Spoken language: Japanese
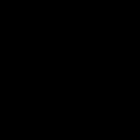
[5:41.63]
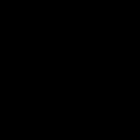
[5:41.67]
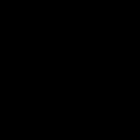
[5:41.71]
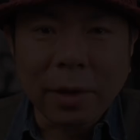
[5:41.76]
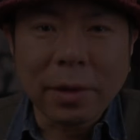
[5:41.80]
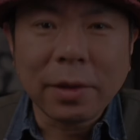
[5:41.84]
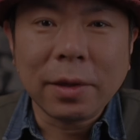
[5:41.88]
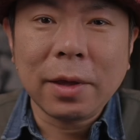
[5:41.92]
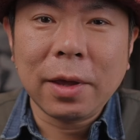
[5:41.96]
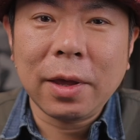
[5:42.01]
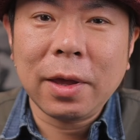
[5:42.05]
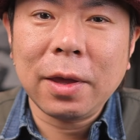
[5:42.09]
は
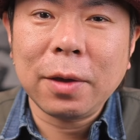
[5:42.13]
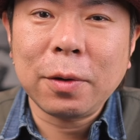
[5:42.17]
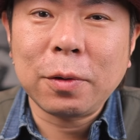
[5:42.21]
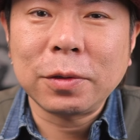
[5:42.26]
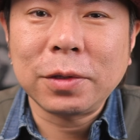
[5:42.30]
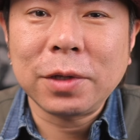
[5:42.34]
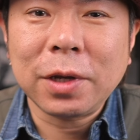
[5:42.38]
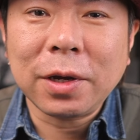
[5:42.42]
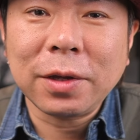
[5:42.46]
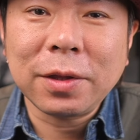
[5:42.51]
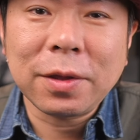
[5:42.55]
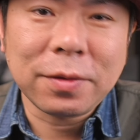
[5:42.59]
い、えー、こ
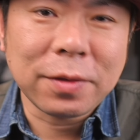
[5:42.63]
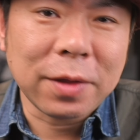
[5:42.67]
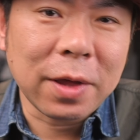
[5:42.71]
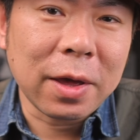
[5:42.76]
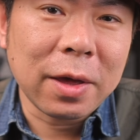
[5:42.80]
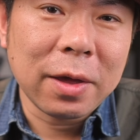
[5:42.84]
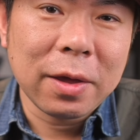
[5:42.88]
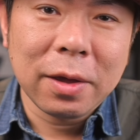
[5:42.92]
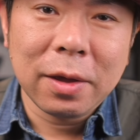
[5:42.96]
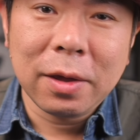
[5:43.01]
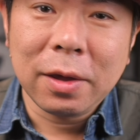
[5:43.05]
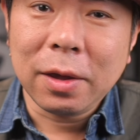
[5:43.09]
ちらがです
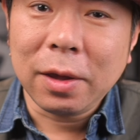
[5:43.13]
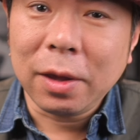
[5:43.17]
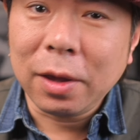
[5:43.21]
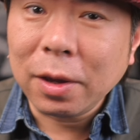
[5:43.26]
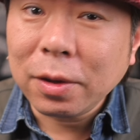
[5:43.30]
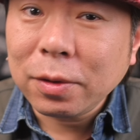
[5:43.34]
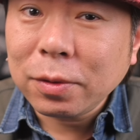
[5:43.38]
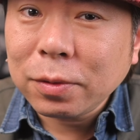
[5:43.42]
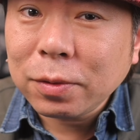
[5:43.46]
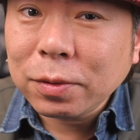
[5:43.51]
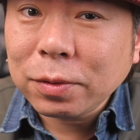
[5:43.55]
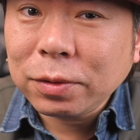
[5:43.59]
ね、
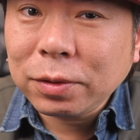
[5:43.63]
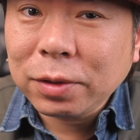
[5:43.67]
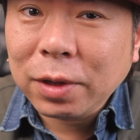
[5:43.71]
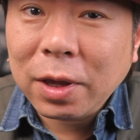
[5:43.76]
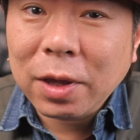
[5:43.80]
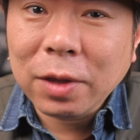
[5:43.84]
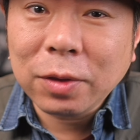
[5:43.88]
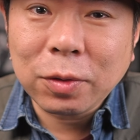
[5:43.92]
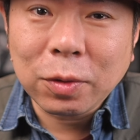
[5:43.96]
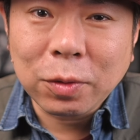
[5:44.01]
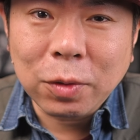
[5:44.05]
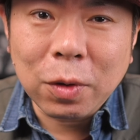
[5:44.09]

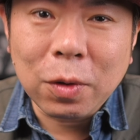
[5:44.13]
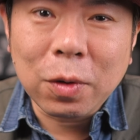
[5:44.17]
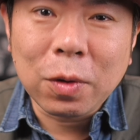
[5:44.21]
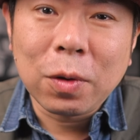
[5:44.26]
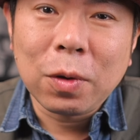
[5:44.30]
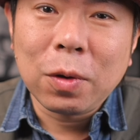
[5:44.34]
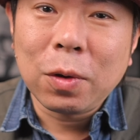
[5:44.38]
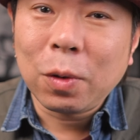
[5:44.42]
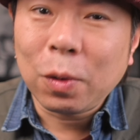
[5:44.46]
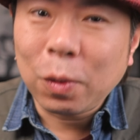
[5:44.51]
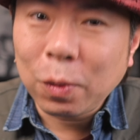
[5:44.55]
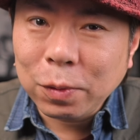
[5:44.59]
X8
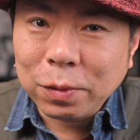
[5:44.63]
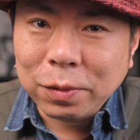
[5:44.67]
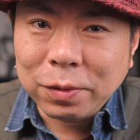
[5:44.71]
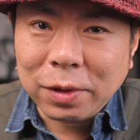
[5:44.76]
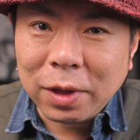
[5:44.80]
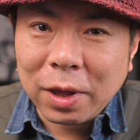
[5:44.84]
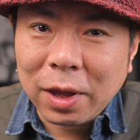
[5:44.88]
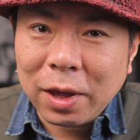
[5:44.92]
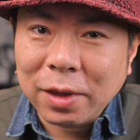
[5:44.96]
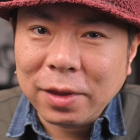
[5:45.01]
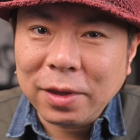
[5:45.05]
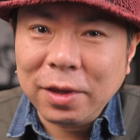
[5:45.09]
の音
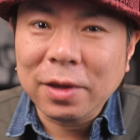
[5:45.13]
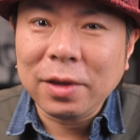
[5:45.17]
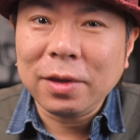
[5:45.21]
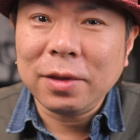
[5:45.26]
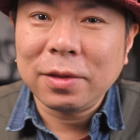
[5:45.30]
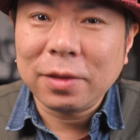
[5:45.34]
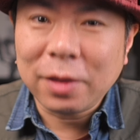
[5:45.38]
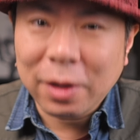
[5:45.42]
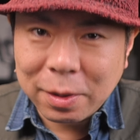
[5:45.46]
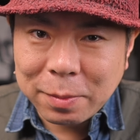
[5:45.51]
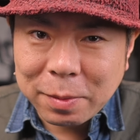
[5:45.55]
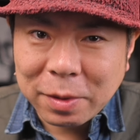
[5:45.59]
声に
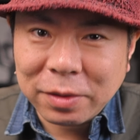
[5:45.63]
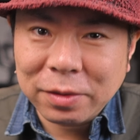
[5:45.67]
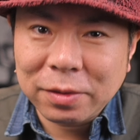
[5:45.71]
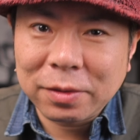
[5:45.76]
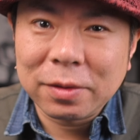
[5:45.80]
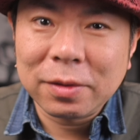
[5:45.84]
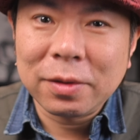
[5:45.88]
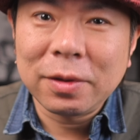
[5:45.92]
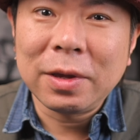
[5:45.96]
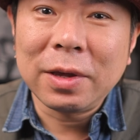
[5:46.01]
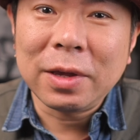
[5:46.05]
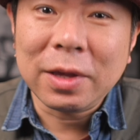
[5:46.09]
なりま
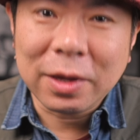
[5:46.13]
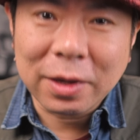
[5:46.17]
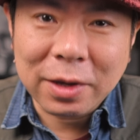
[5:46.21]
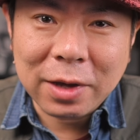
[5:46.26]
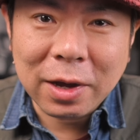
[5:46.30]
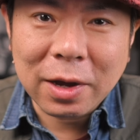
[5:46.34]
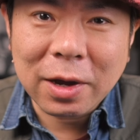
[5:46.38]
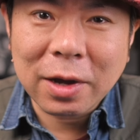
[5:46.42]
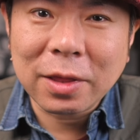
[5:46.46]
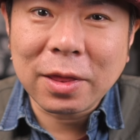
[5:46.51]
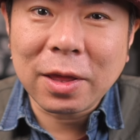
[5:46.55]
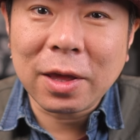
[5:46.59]
す。い
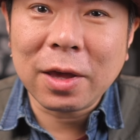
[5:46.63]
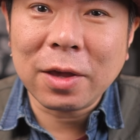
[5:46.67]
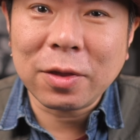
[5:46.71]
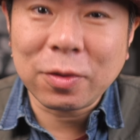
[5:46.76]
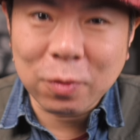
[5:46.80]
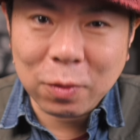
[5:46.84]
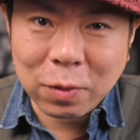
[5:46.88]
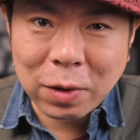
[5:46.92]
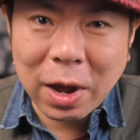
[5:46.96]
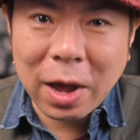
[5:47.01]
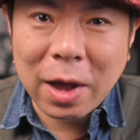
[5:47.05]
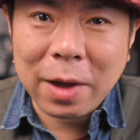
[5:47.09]
かがで
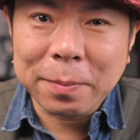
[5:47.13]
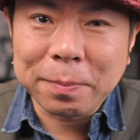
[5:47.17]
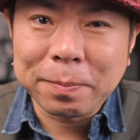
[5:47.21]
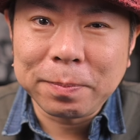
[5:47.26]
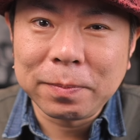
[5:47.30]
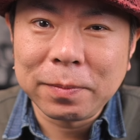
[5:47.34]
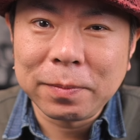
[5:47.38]
しょうか